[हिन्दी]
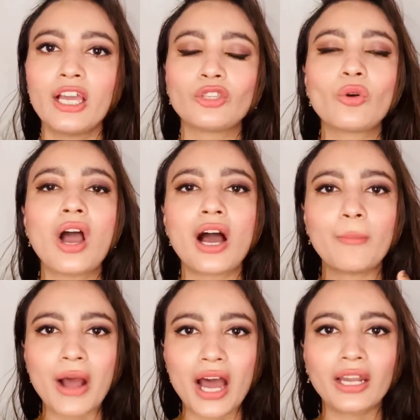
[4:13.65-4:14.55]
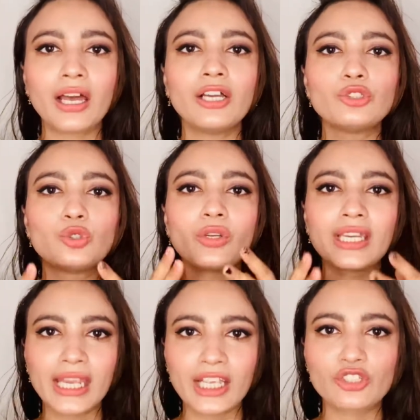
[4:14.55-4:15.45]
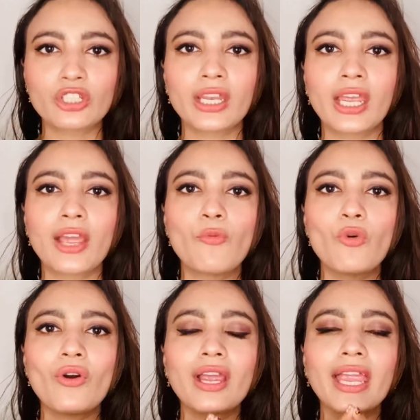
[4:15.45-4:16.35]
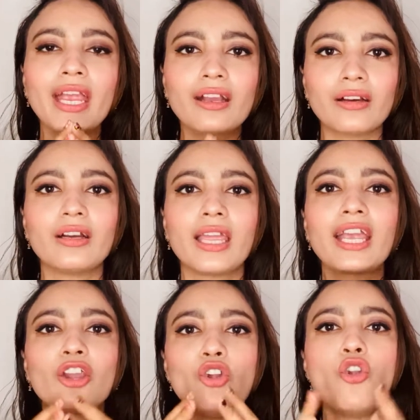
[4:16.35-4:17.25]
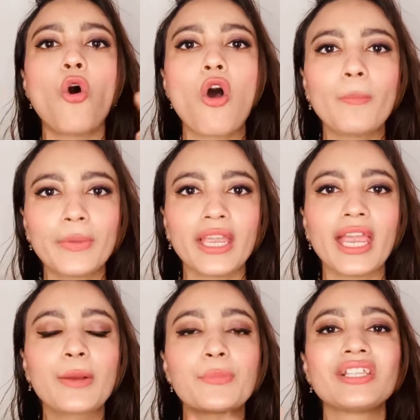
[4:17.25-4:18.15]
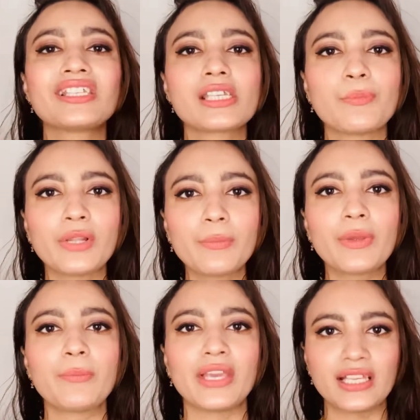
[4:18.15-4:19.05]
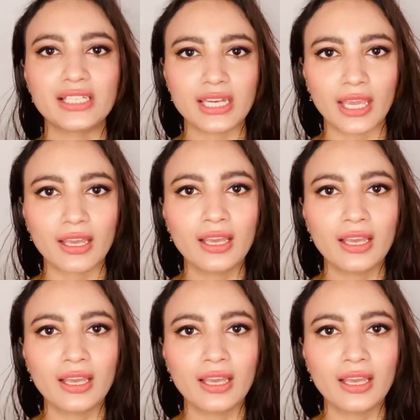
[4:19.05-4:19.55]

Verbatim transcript: तो हमारा जो नेचर है वो एक एक लॉ पे एक प्रिंसिपल पे बेस्ड है